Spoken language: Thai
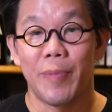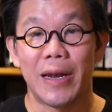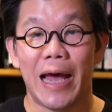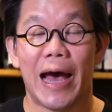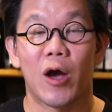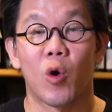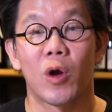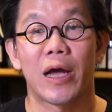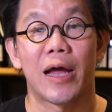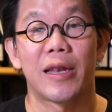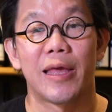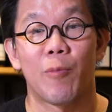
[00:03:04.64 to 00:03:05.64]
อปัญหาของ
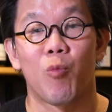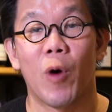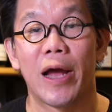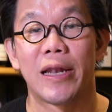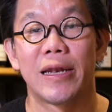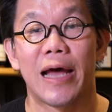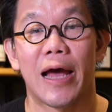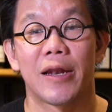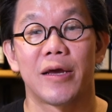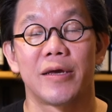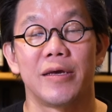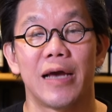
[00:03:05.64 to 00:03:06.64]
การเก็บไวน์นา
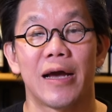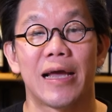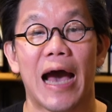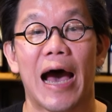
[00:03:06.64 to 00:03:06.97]
นๆก็คืออา